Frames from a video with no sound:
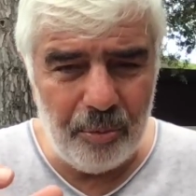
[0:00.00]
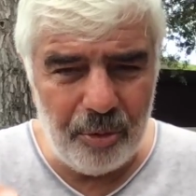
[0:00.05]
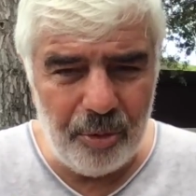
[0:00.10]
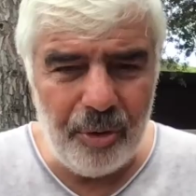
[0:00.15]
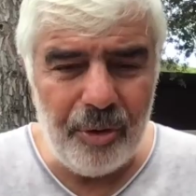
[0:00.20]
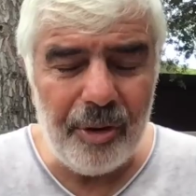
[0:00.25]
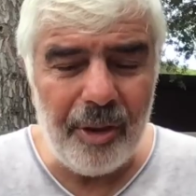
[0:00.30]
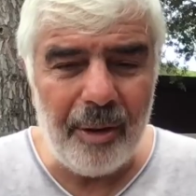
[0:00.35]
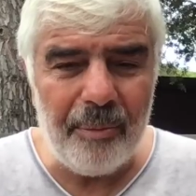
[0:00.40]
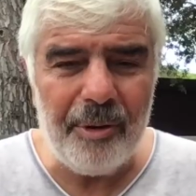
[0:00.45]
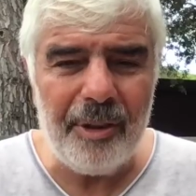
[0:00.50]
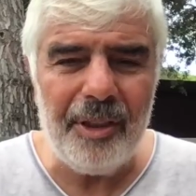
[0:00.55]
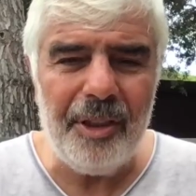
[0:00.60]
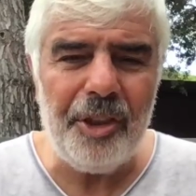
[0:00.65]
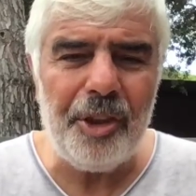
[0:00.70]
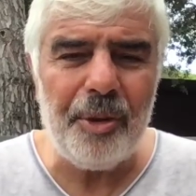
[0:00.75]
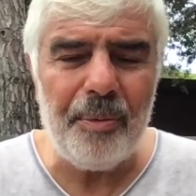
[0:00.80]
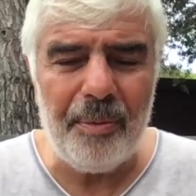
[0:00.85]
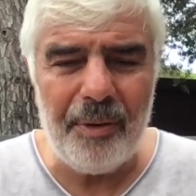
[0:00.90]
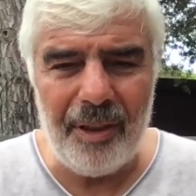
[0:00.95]
Bunun da bir
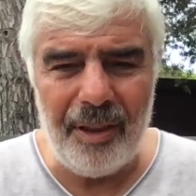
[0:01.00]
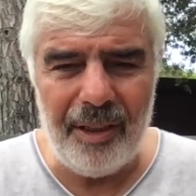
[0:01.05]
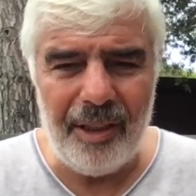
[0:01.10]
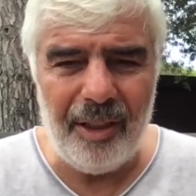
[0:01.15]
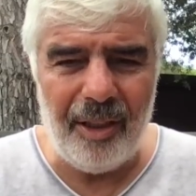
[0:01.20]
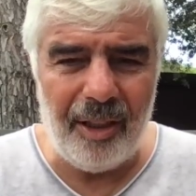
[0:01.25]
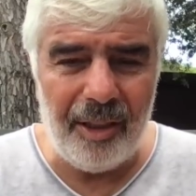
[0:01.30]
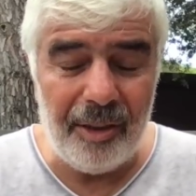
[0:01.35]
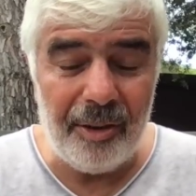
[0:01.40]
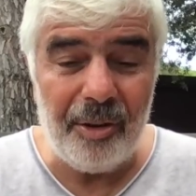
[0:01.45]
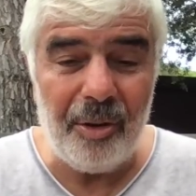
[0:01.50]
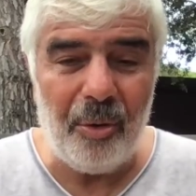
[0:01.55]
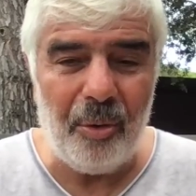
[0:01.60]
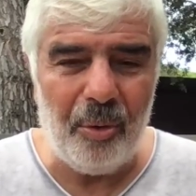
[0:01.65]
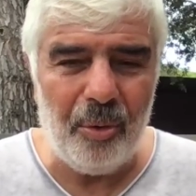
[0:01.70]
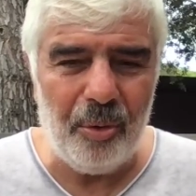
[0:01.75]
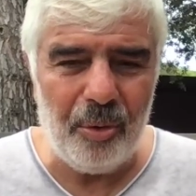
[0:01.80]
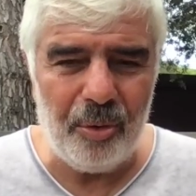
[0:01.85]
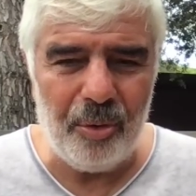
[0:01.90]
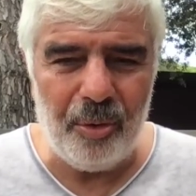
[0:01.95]
işbirliği halinde
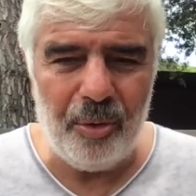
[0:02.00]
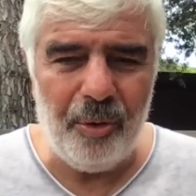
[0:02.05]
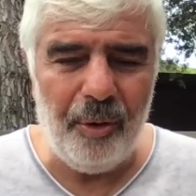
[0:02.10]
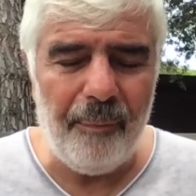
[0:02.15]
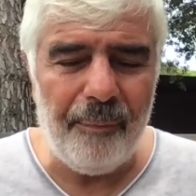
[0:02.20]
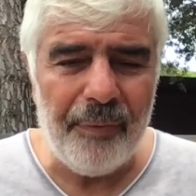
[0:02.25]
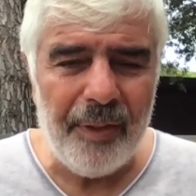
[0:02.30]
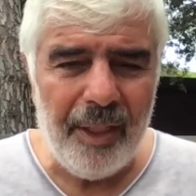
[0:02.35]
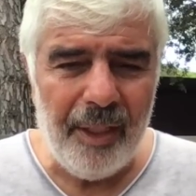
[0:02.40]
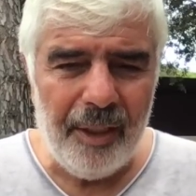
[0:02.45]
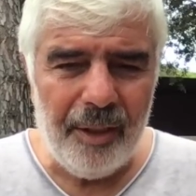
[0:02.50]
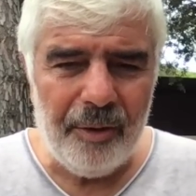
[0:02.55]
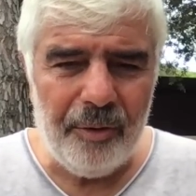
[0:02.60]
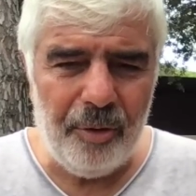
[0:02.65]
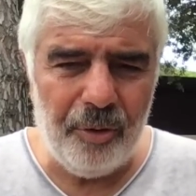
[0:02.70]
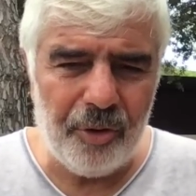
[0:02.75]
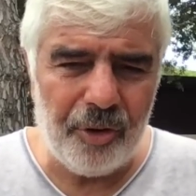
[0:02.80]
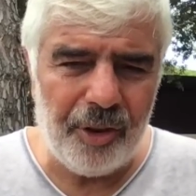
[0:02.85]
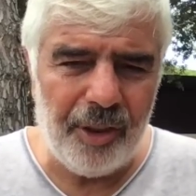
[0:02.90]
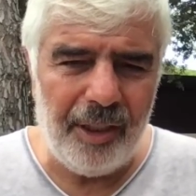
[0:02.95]
olduğu
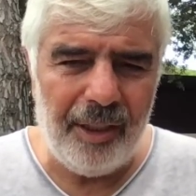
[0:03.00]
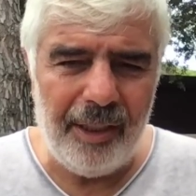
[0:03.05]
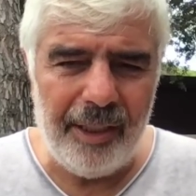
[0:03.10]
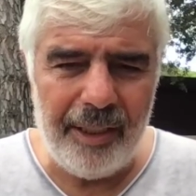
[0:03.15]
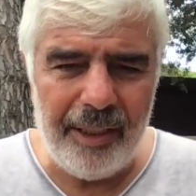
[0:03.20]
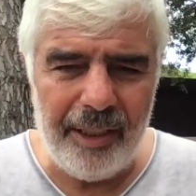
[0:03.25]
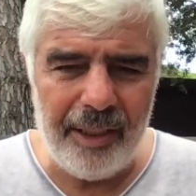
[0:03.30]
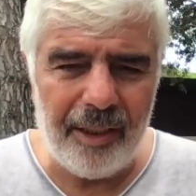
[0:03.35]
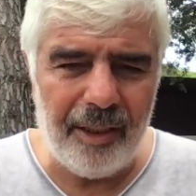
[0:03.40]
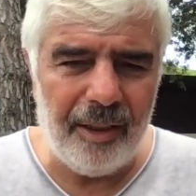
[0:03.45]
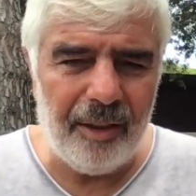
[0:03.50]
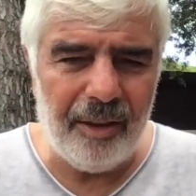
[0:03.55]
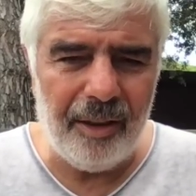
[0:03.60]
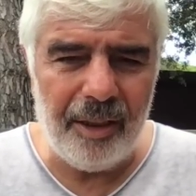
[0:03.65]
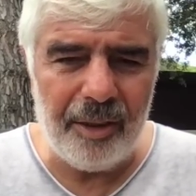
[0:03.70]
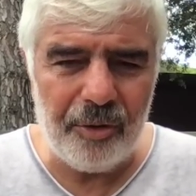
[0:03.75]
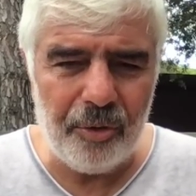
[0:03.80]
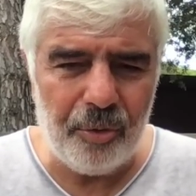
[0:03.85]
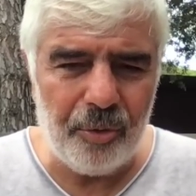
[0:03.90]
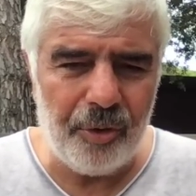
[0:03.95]
Türkiye ile
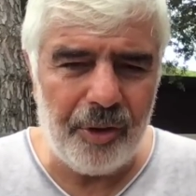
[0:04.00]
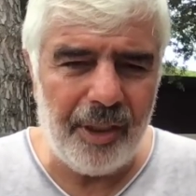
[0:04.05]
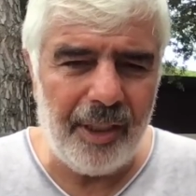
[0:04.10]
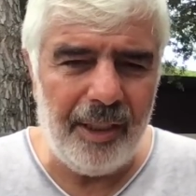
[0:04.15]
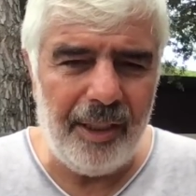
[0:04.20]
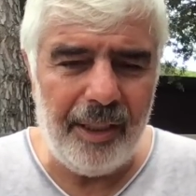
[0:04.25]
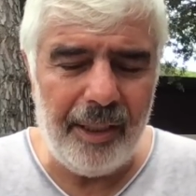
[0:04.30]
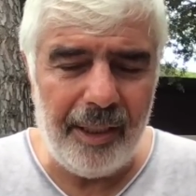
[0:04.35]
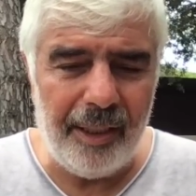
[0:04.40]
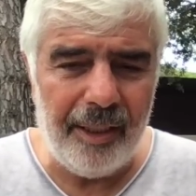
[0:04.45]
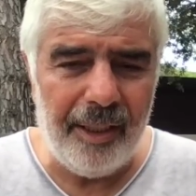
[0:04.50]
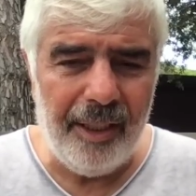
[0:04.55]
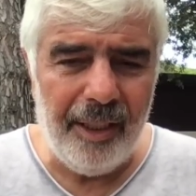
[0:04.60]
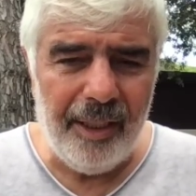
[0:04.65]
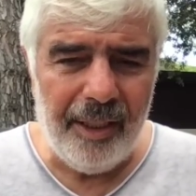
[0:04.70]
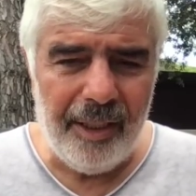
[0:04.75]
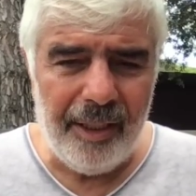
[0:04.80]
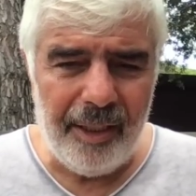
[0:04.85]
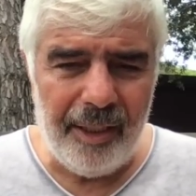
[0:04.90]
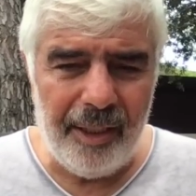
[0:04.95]
İran'la Suriye ile
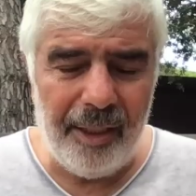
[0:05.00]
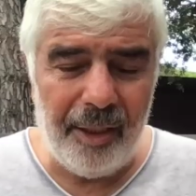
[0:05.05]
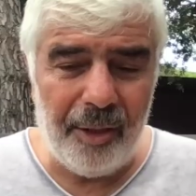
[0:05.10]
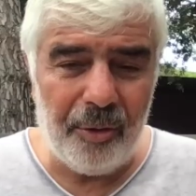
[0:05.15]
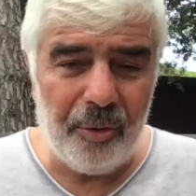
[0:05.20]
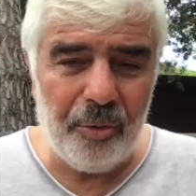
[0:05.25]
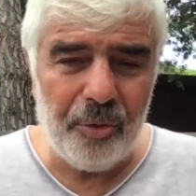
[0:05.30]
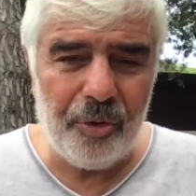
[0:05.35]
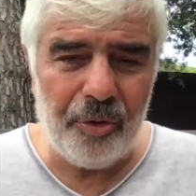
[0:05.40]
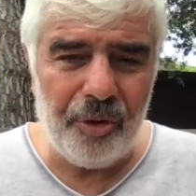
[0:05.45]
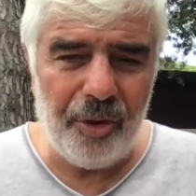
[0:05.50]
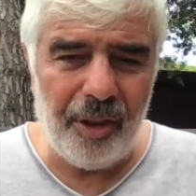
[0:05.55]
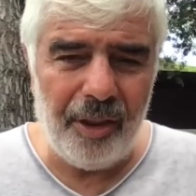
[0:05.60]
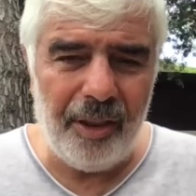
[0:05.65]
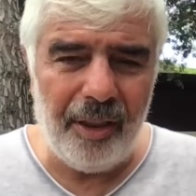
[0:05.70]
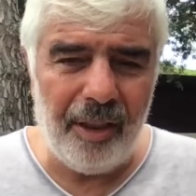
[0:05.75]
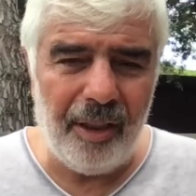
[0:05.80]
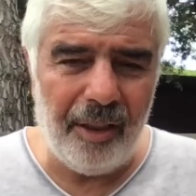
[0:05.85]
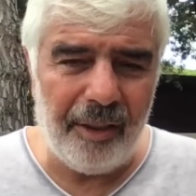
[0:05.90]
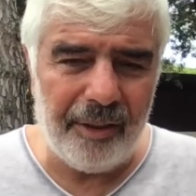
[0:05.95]
e, Rusya
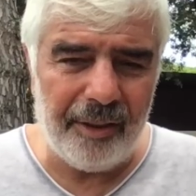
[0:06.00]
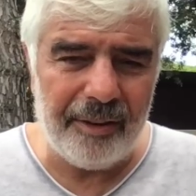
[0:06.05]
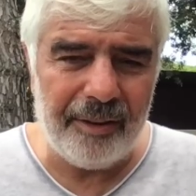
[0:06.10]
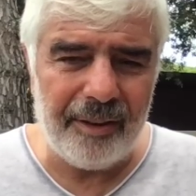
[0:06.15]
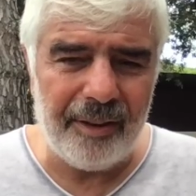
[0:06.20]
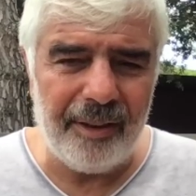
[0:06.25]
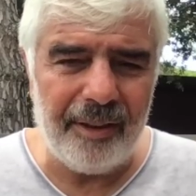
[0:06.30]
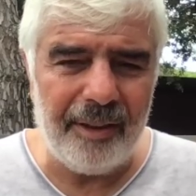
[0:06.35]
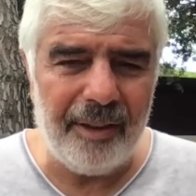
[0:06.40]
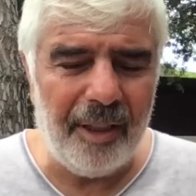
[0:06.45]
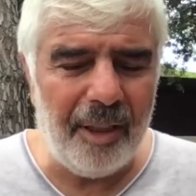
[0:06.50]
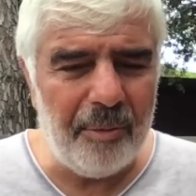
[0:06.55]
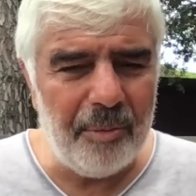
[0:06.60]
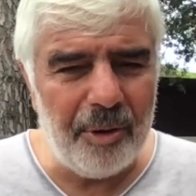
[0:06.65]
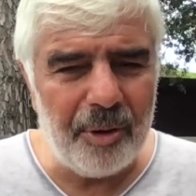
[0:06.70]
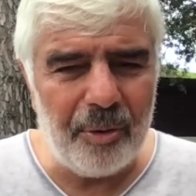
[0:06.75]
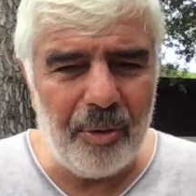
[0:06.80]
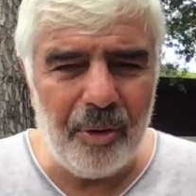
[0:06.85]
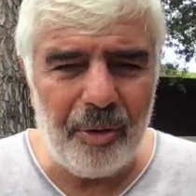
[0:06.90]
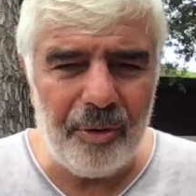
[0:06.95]
arasında
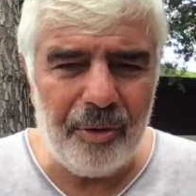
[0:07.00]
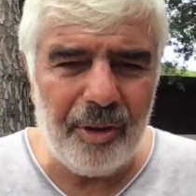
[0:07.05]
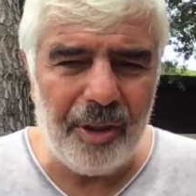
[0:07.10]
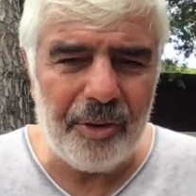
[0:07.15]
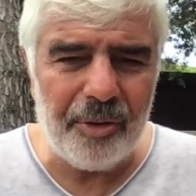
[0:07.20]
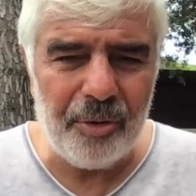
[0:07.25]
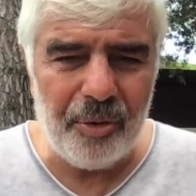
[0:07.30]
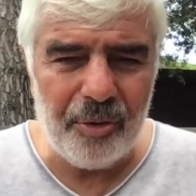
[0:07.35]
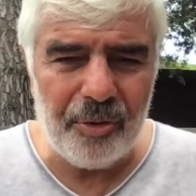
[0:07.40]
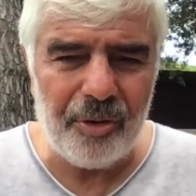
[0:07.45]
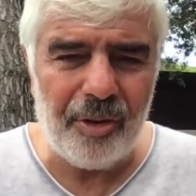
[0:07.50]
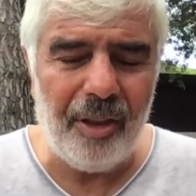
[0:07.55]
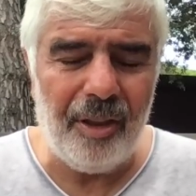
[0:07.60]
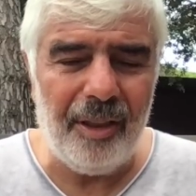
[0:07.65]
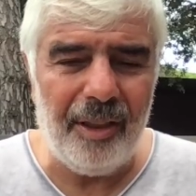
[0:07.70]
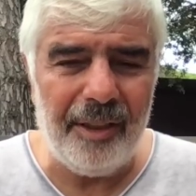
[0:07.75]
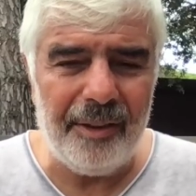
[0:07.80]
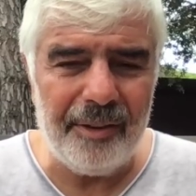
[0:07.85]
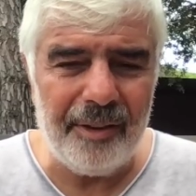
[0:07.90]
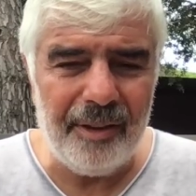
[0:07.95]
bir koordinasyon
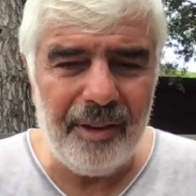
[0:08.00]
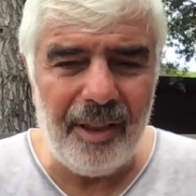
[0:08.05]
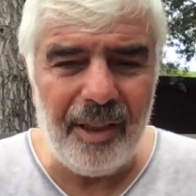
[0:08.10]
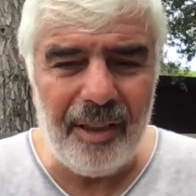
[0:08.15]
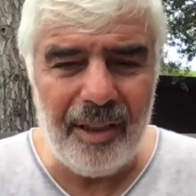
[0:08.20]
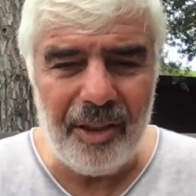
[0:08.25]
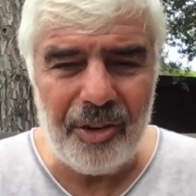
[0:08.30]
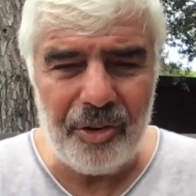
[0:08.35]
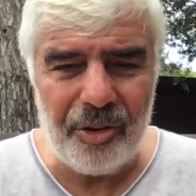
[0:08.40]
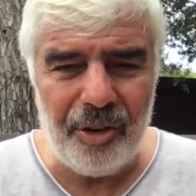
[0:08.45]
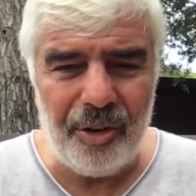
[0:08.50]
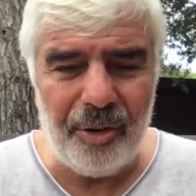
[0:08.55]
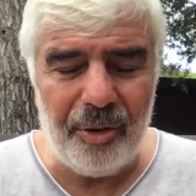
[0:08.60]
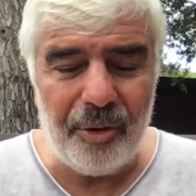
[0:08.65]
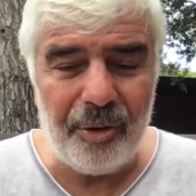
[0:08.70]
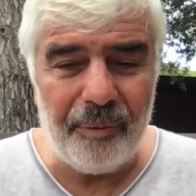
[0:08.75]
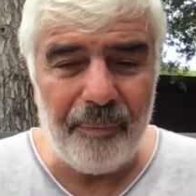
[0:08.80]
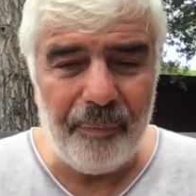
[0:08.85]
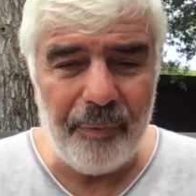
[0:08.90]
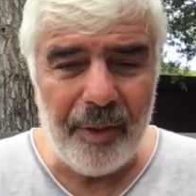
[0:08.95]
sağlandığı
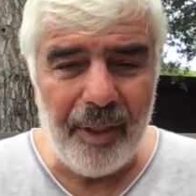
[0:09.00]
anlaşılıyor.